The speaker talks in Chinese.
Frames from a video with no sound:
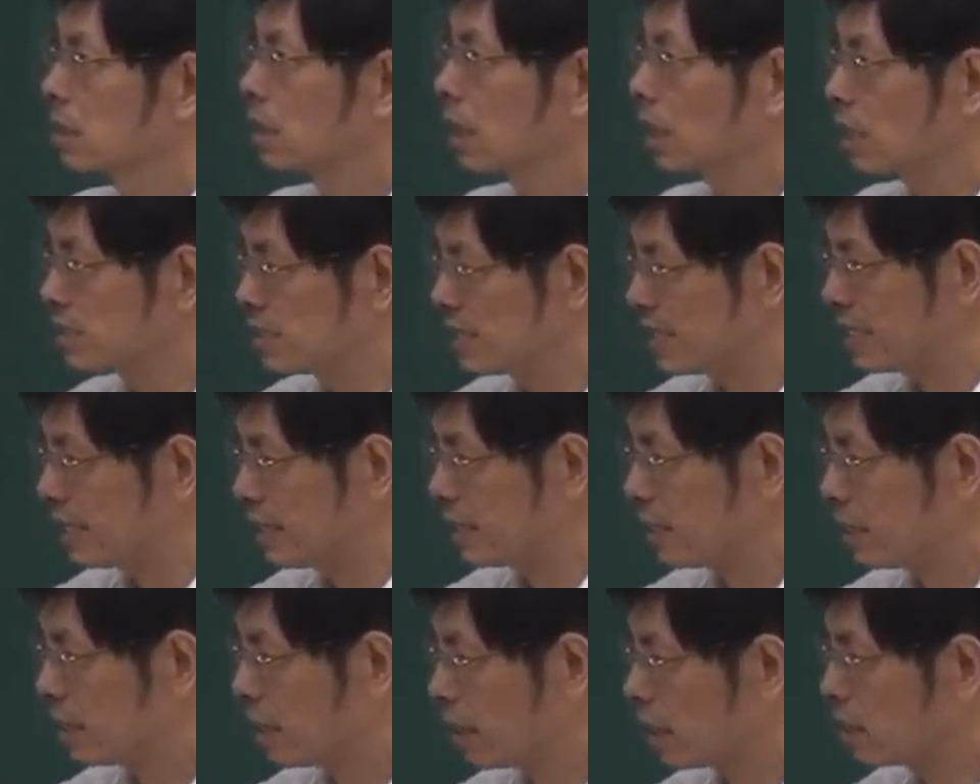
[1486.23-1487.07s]
可
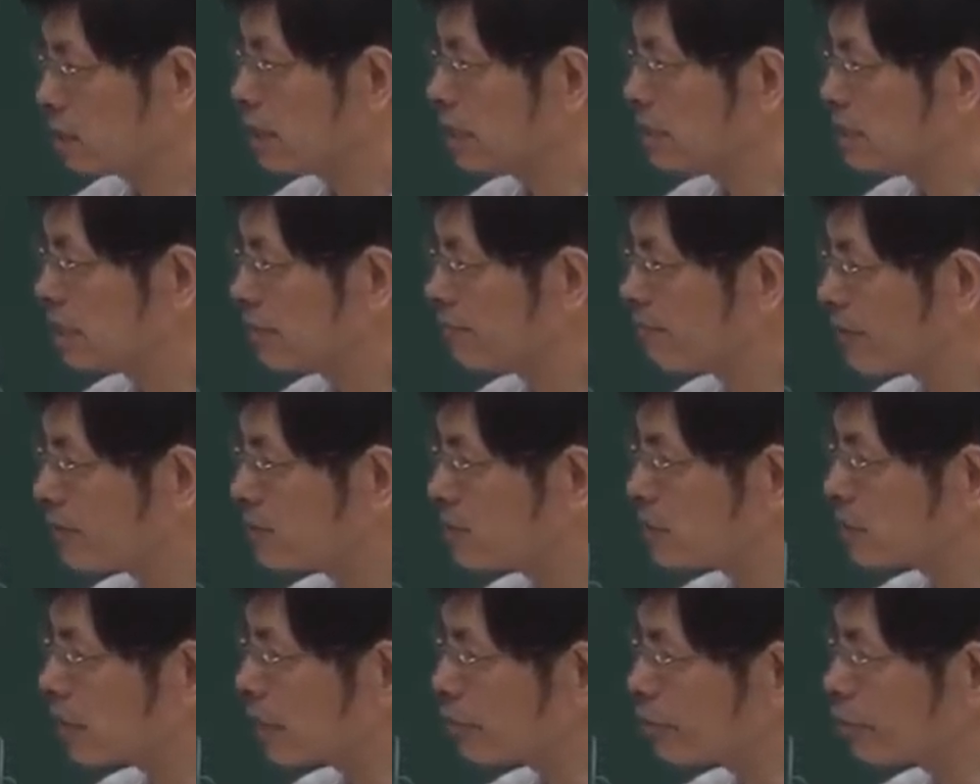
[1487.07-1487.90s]
积，而且积分
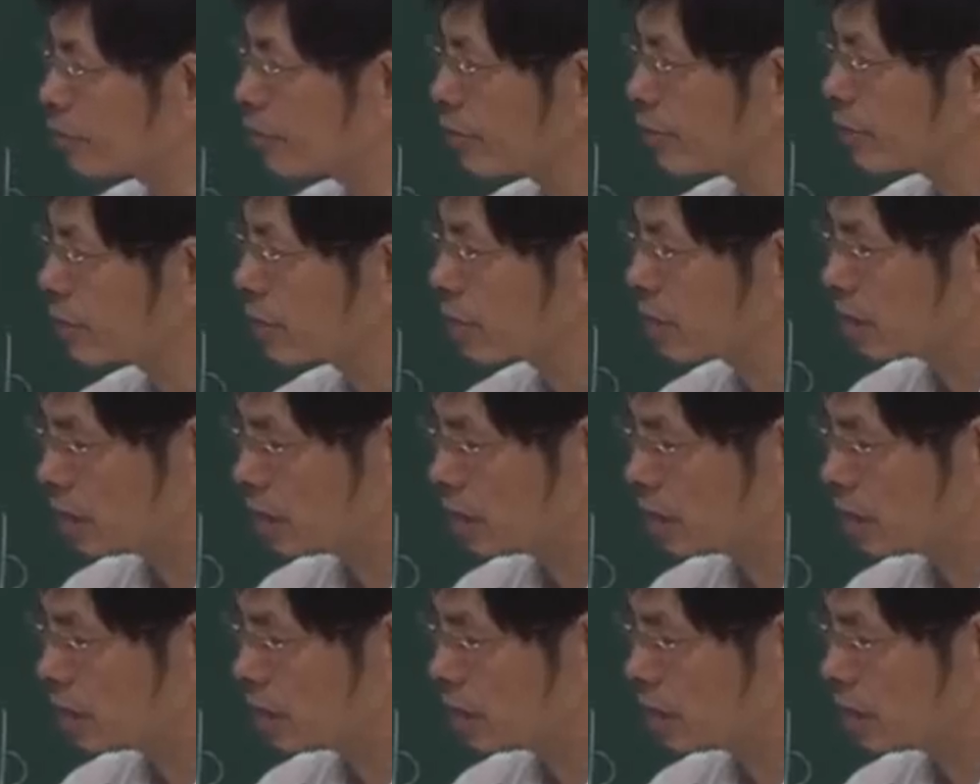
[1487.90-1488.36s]
是等于